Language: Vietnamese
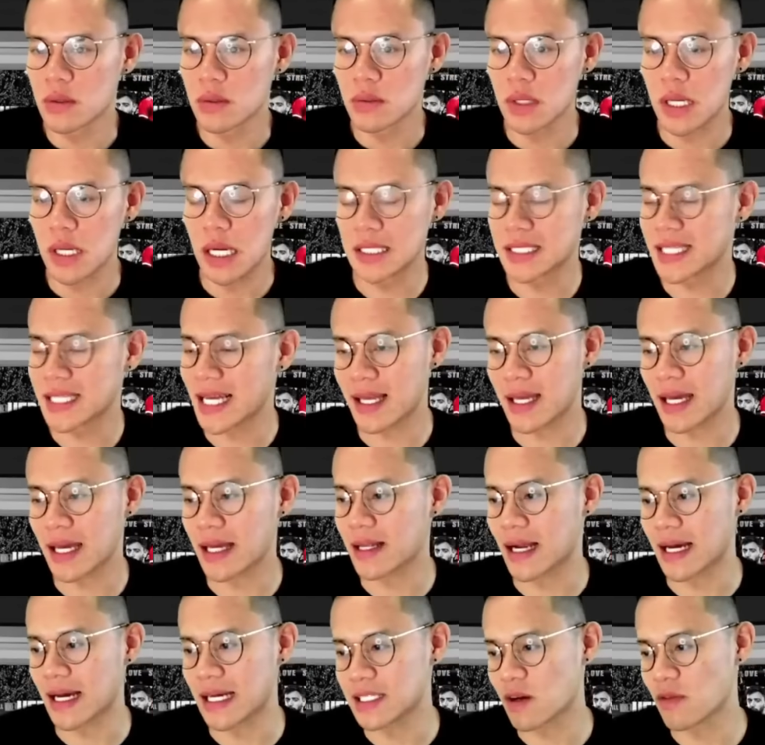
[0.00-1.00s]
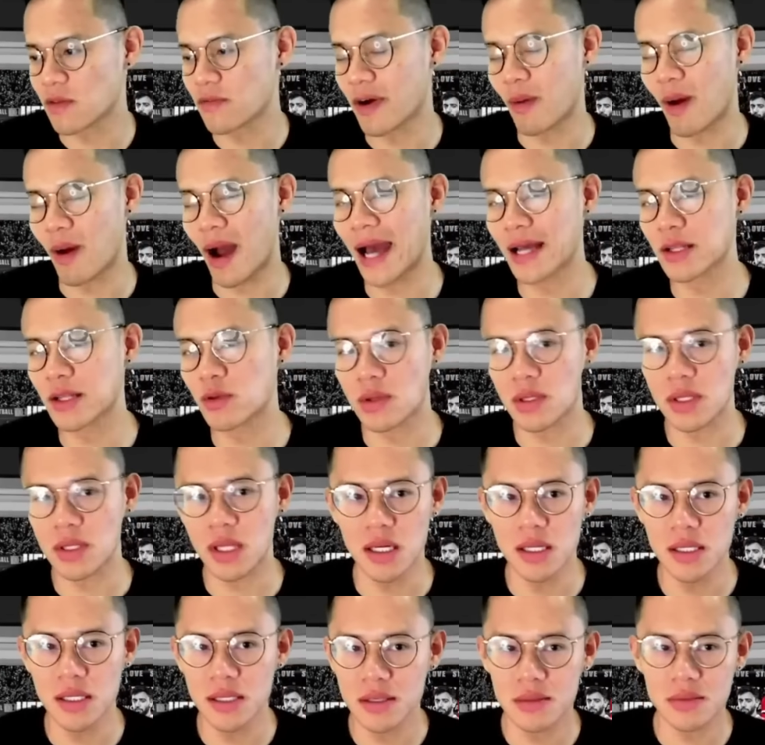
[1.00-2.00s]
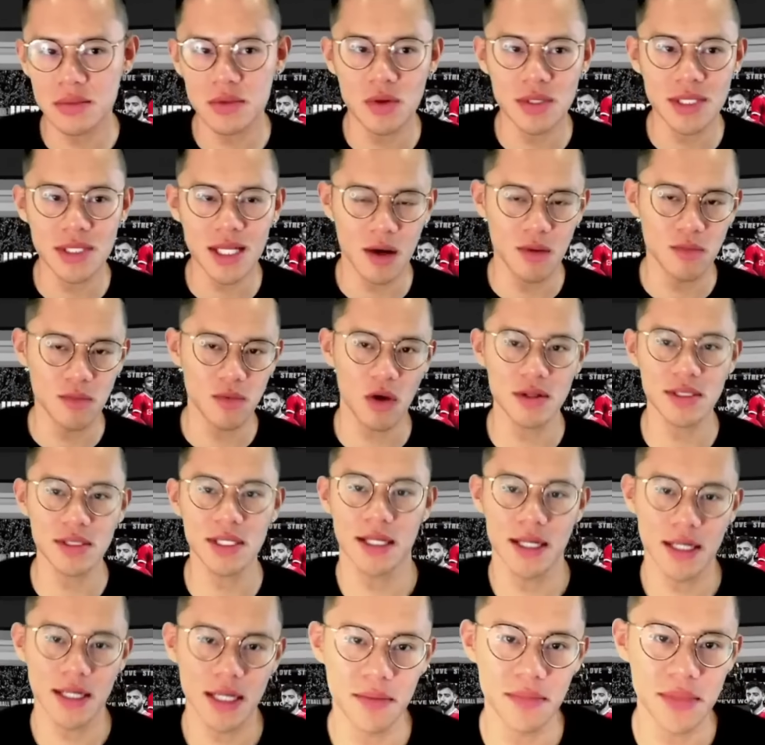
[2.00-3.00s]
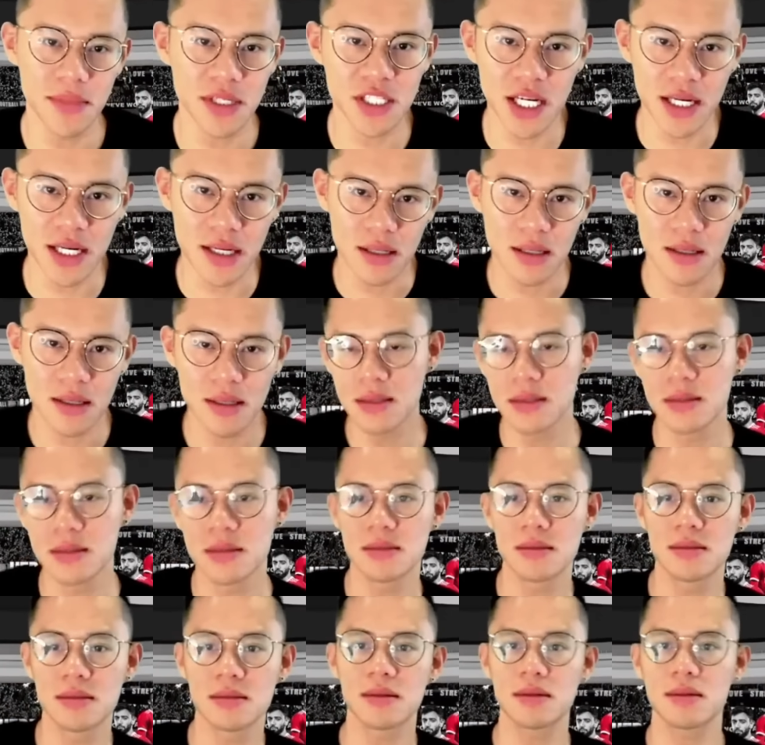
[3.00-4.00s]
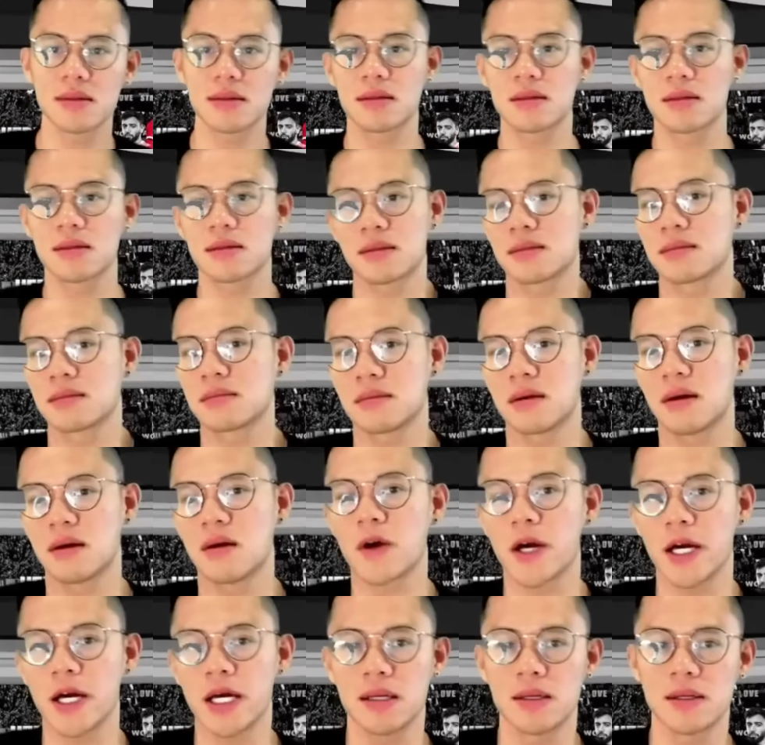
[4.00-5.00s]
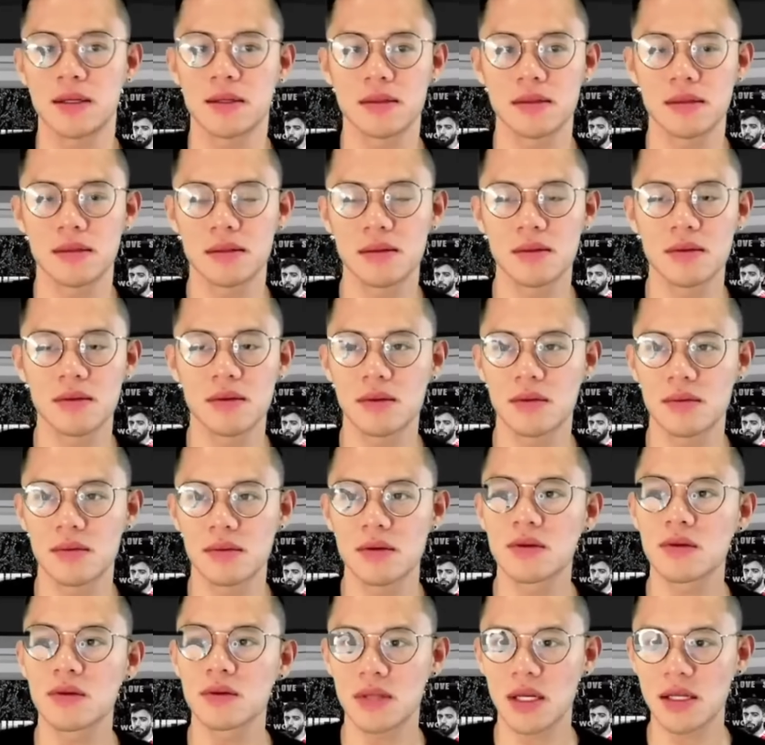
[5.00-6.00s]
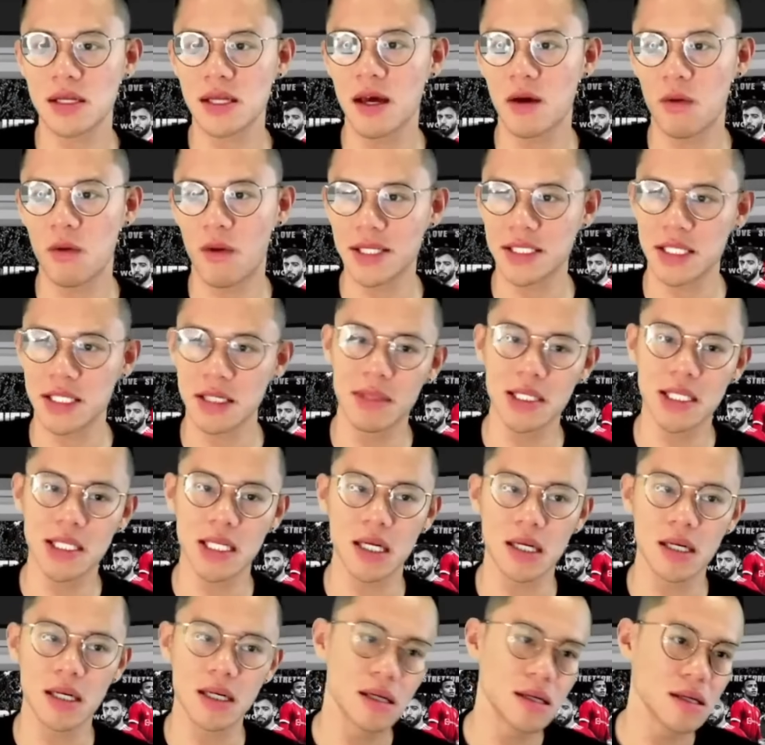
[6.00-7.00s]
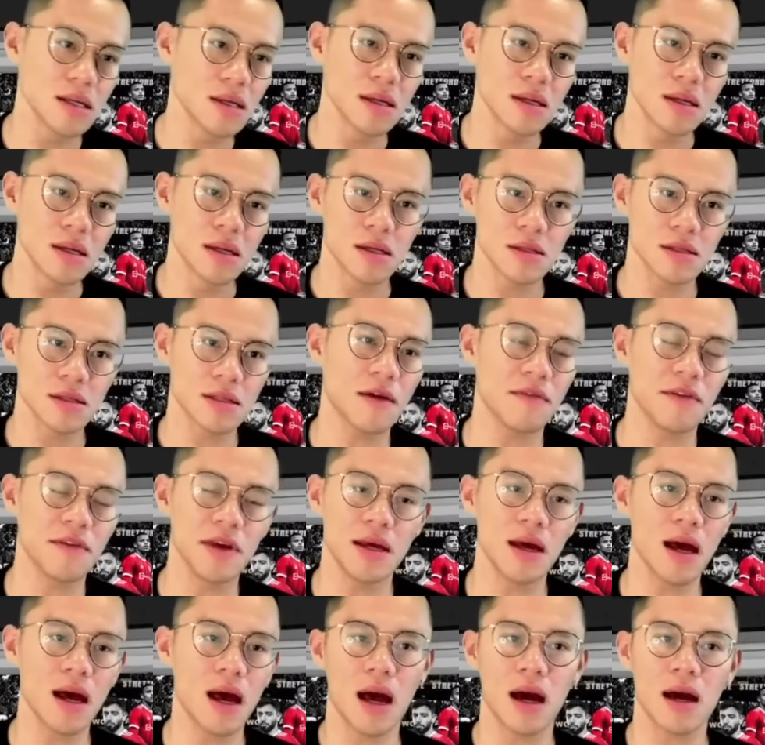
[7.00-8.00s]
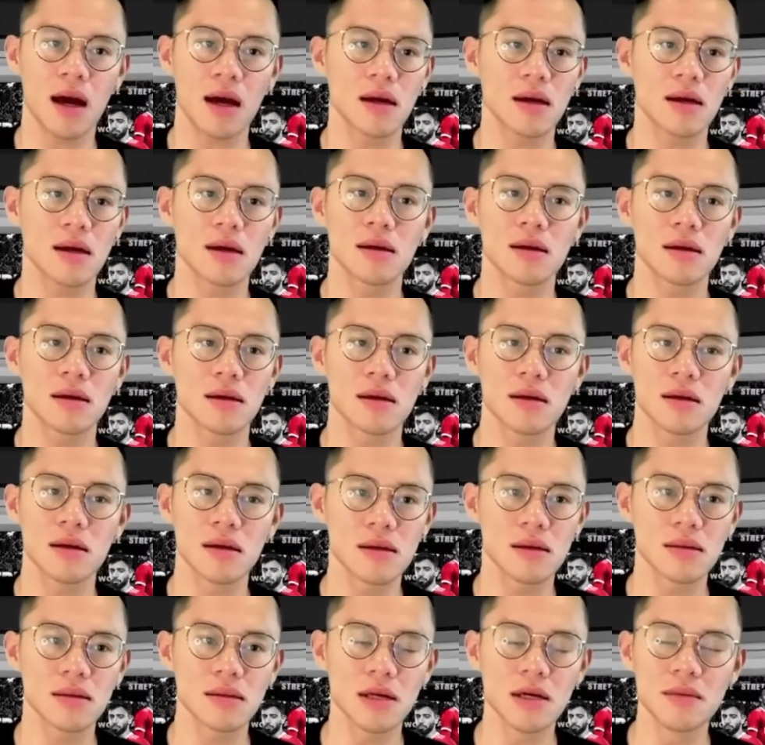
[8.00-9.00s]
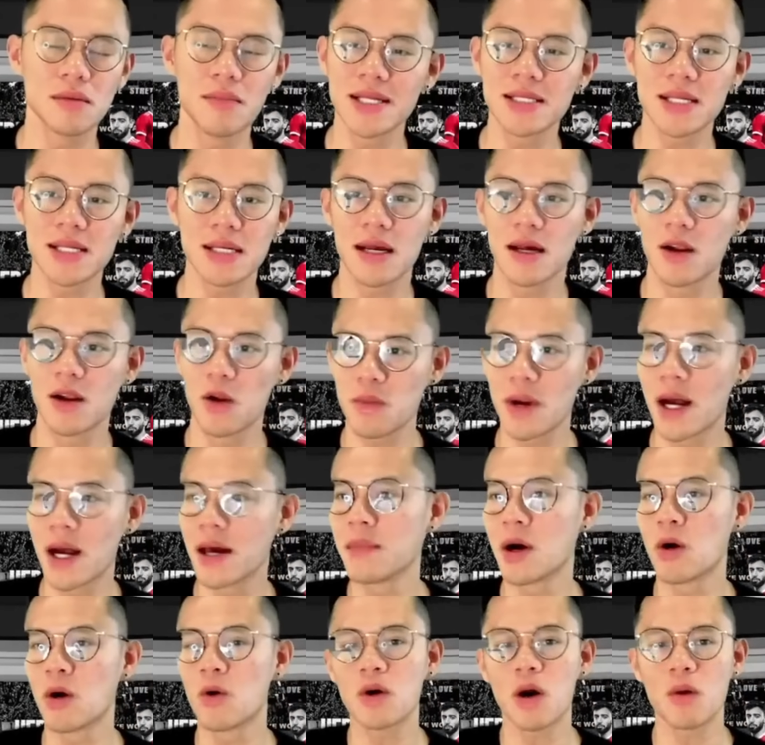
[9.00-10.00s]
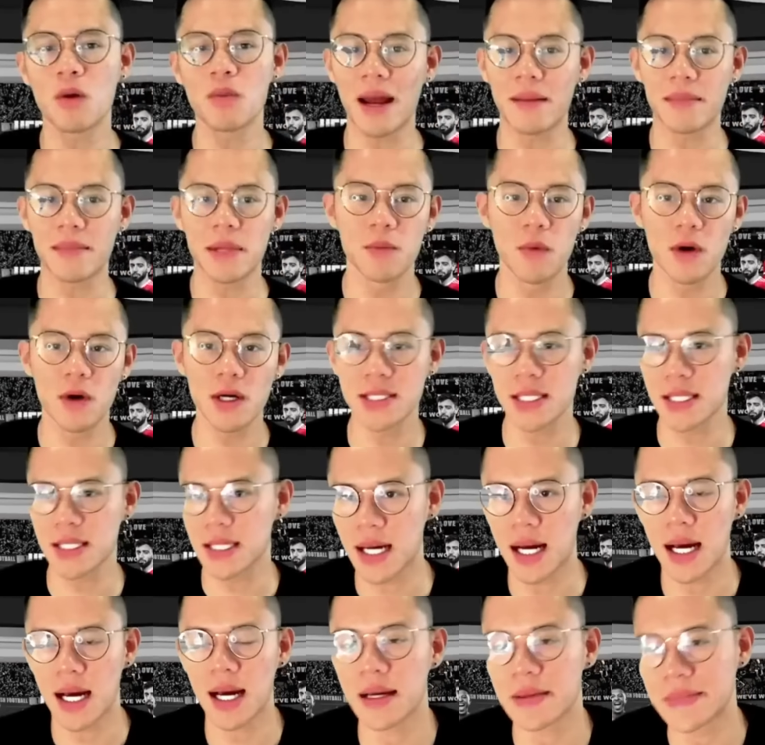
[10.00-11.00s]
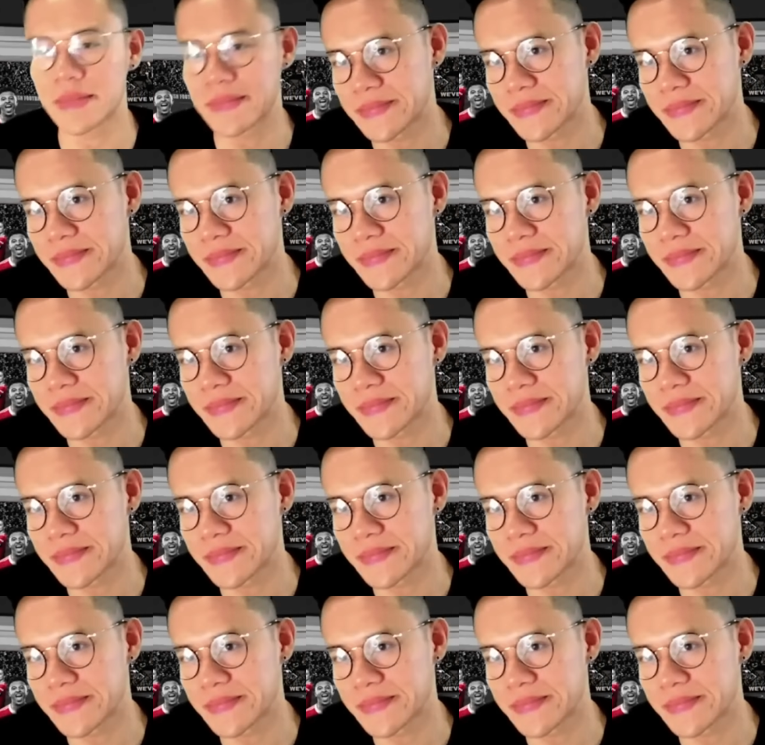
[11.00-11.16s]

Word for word: Ở trên kênh này trong vòng hai tuần tới tôi sẽ không nói gì đến Kim Min Jae. Ok, tất nhiên ngoại trừ bây giờ. Tại vì à, từ bây giờ đến lúc đấy em u không làm được một cái gì cả.